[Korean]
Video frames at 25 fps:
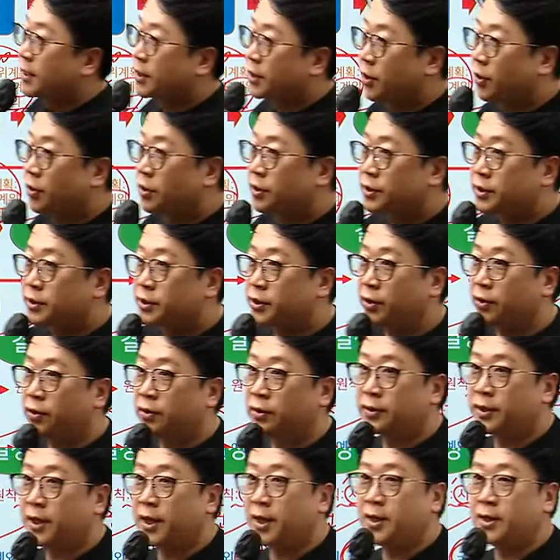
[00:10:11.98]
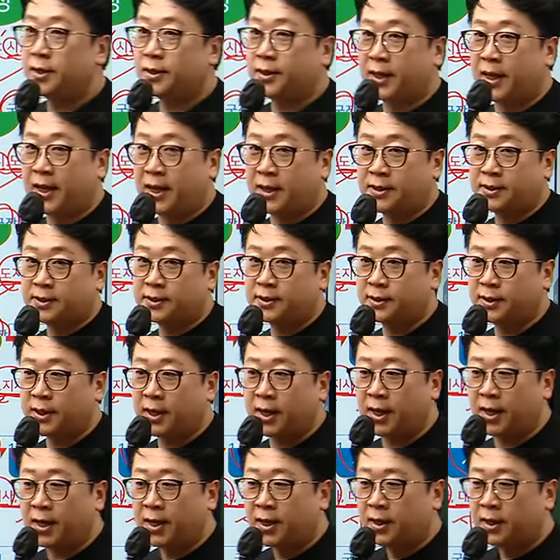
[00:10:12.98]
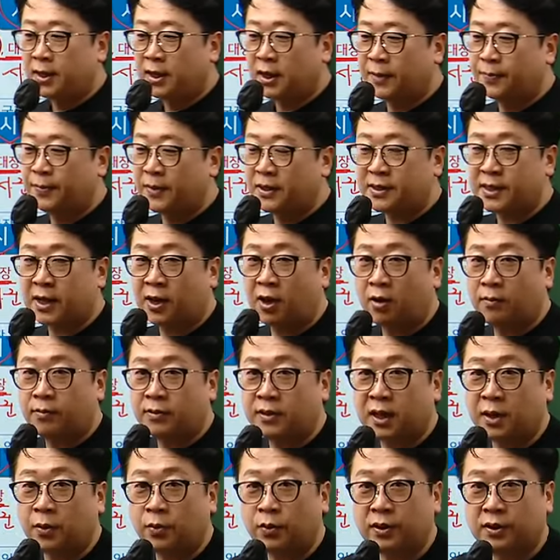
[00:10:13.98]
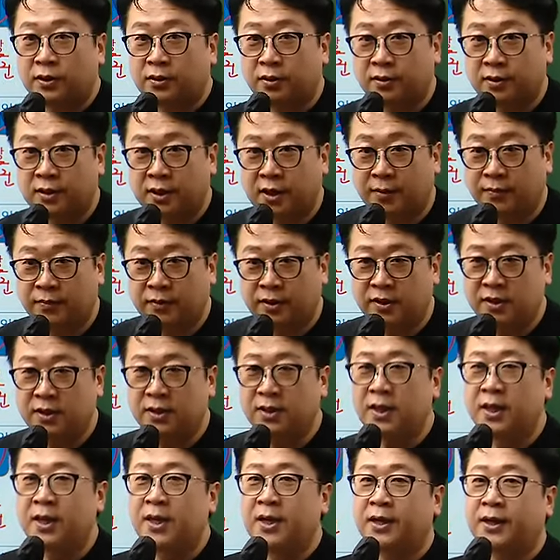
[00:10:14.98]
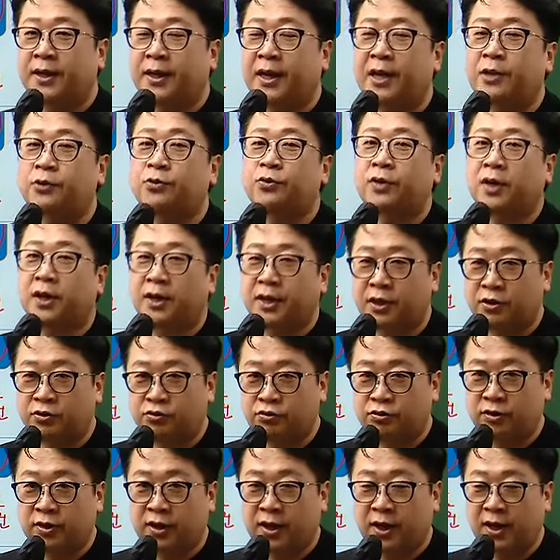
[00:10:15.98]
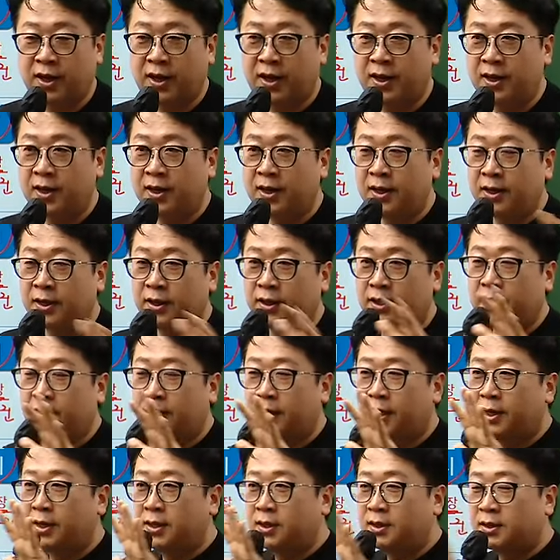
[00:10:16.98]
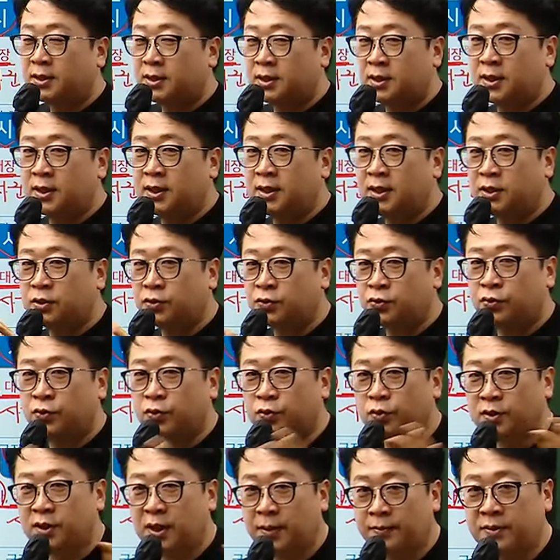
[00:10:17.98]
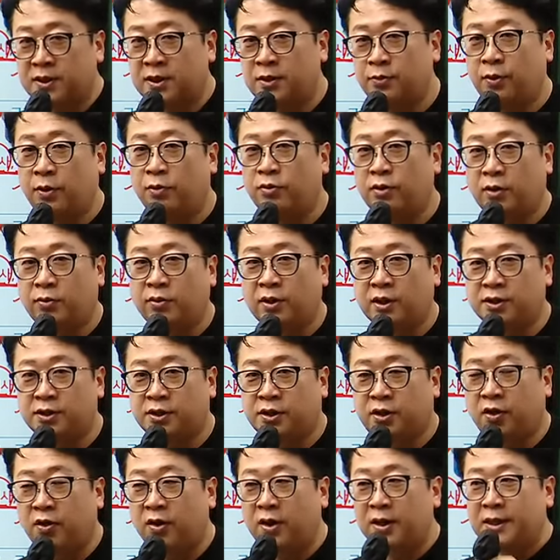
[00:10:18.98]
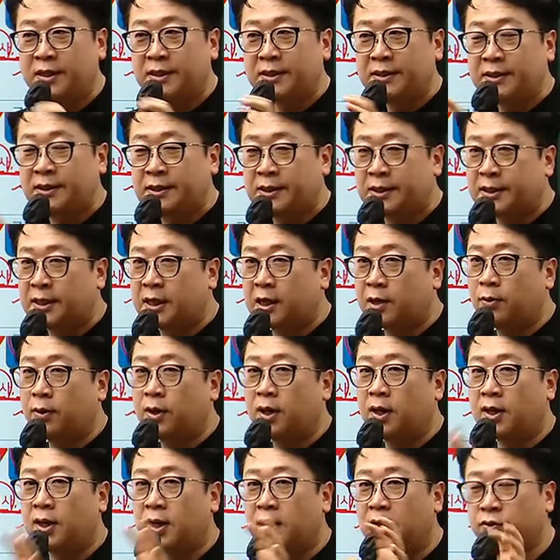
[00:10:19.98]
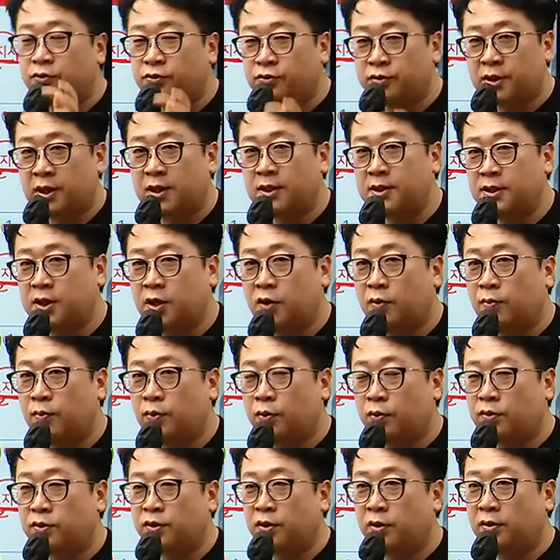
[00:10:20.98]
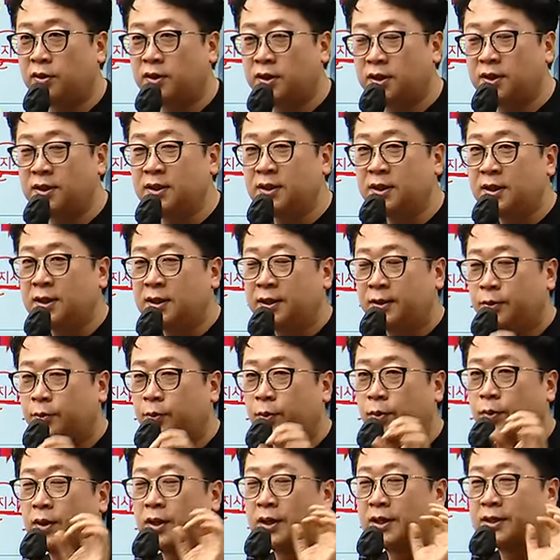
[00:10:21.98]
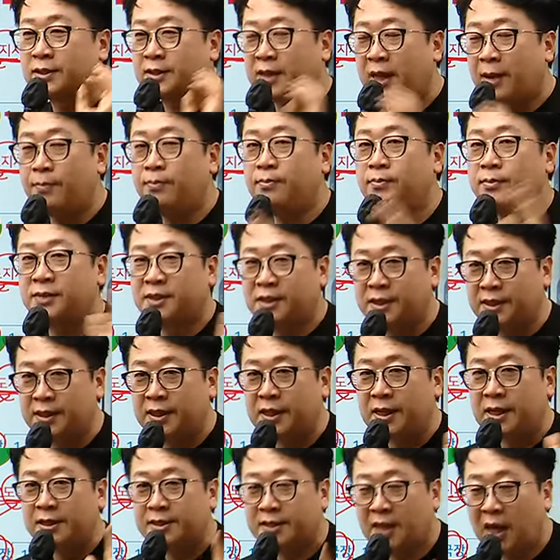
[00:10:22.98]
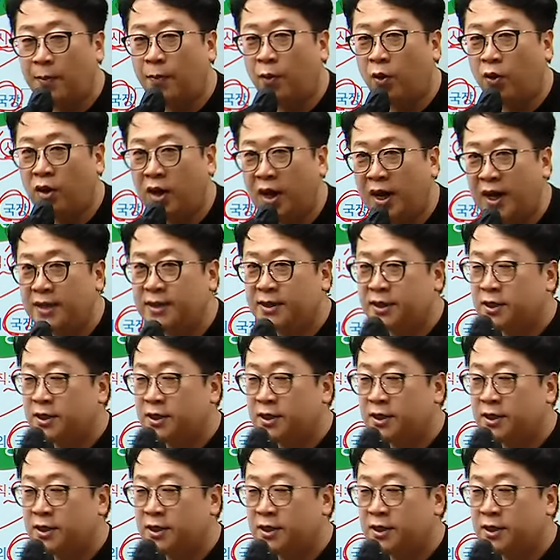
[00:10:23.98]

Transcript: 결정될 당시에 이미 사업을 하고 있던 사람들은 계속하게 해주는데 이게 시수 삼신 외우라고 그랬죠. 시가와랑 수산자원 보호구역은 이거 삼신, 3월 내